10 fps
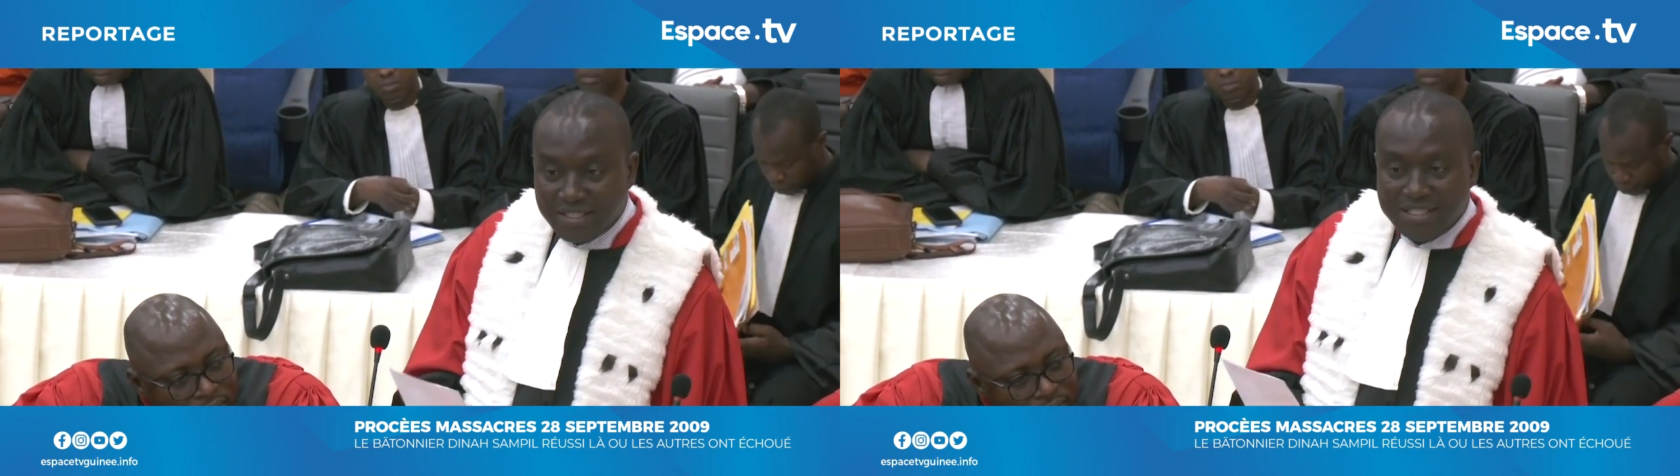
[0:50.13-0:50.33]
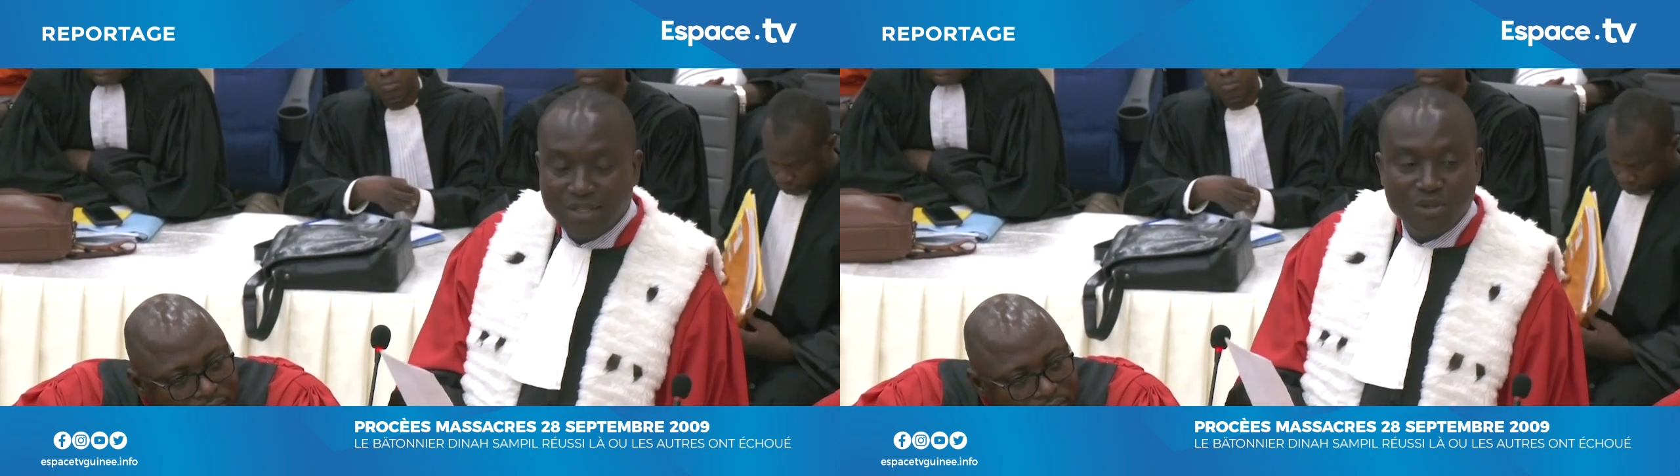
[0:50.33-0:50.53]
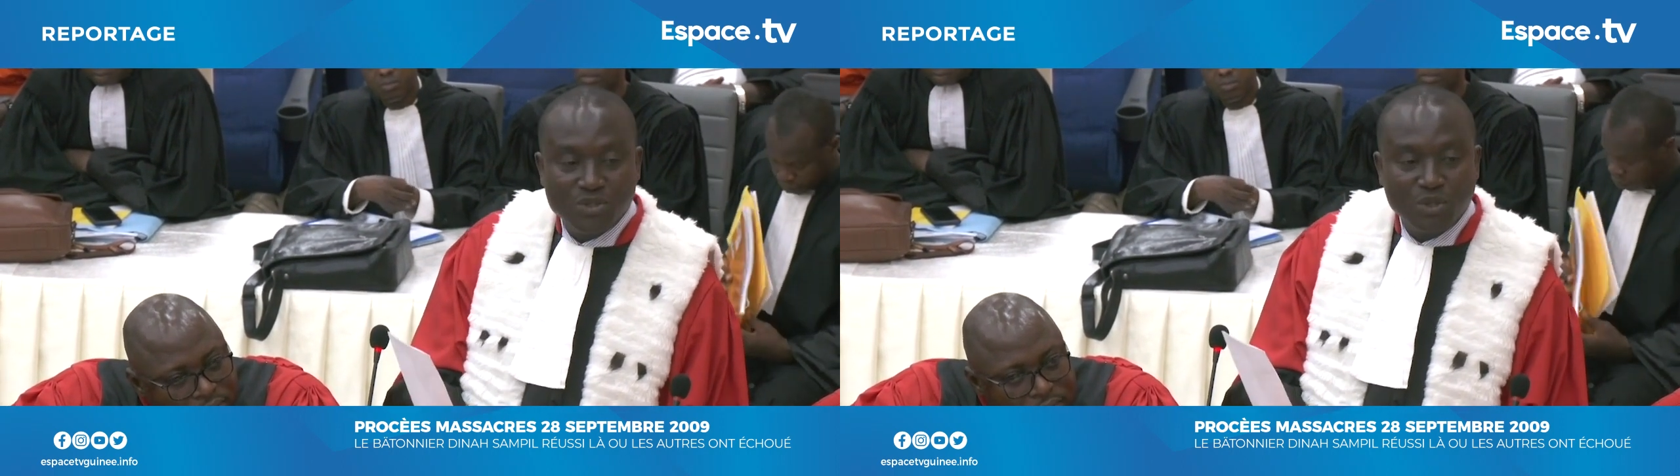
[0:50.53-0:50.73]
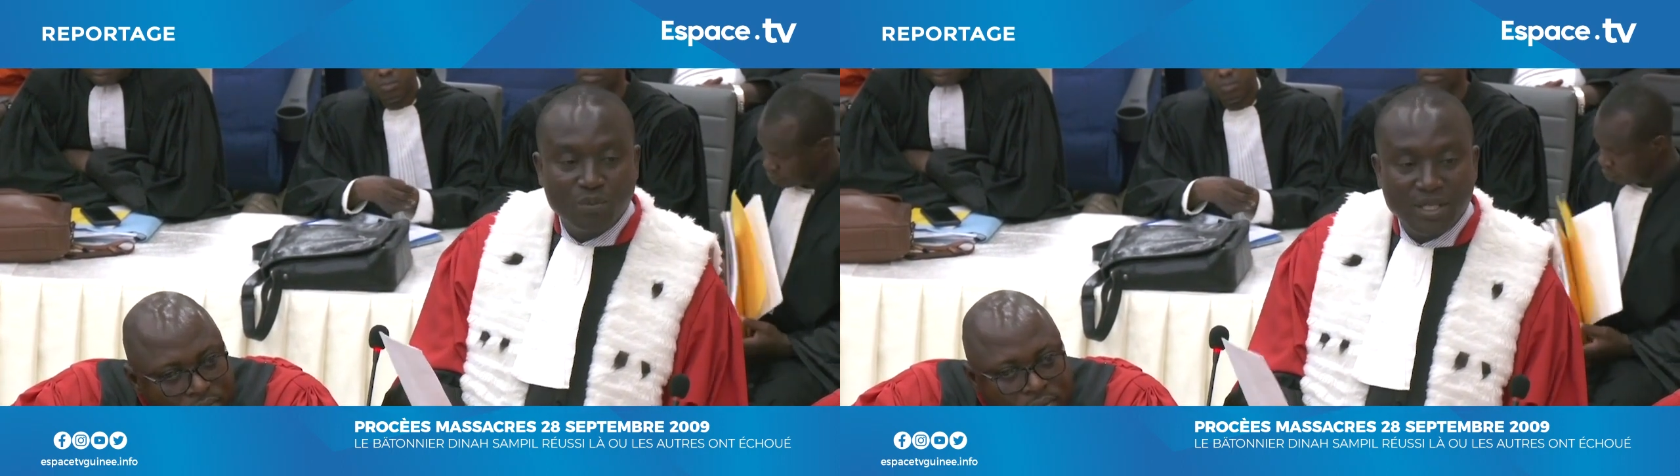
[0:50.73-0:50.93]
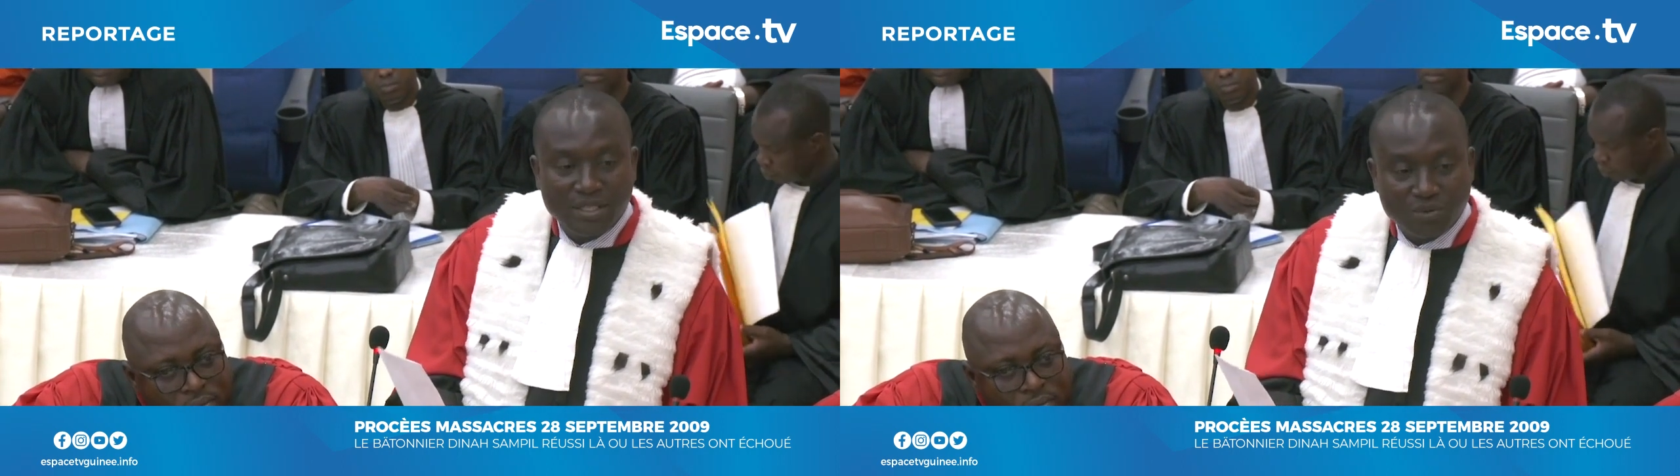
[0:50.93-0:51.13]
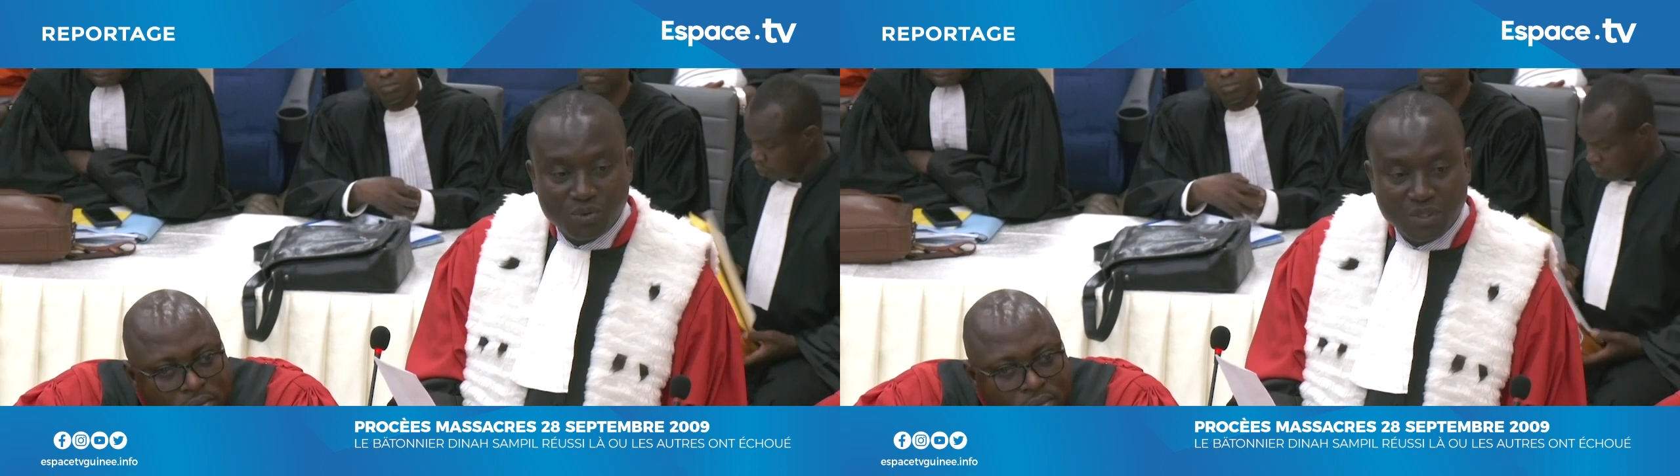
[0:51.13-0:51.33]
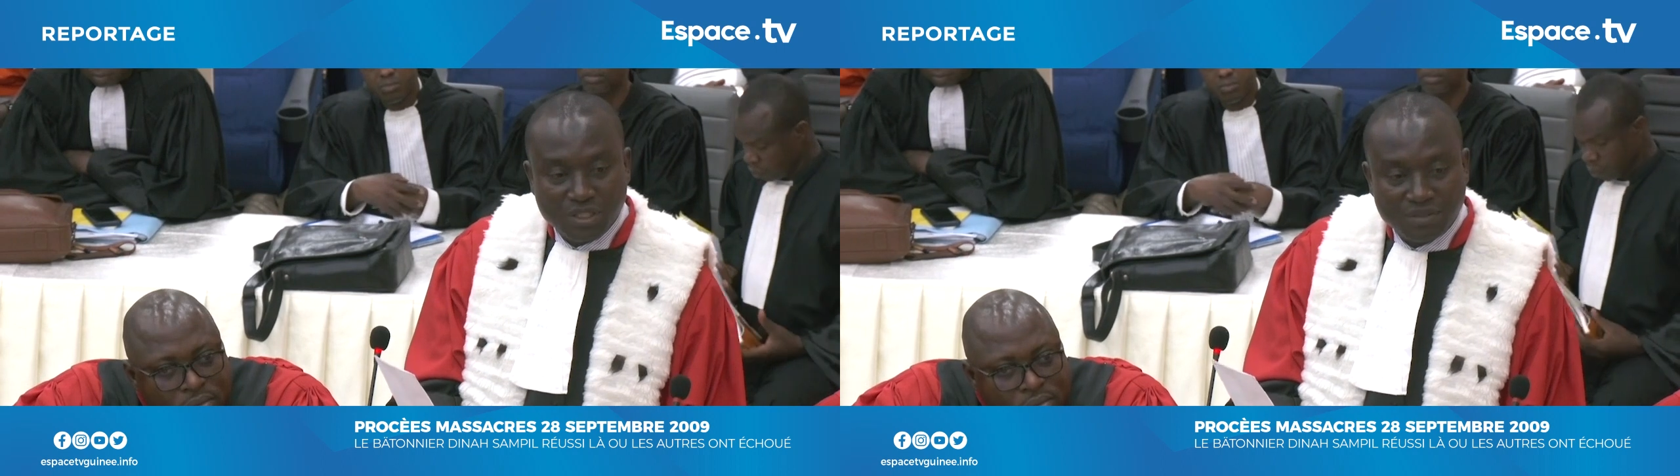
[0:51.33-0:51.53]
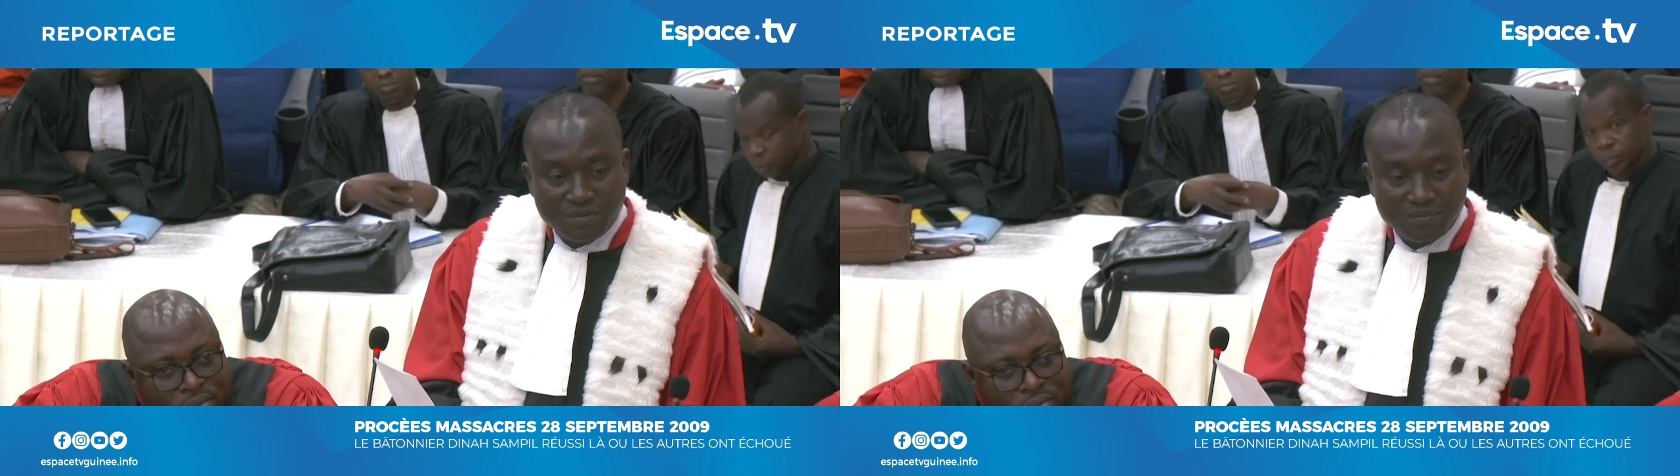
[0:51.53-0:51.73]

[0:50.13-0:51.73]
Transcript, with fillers: peut confirmer qu'il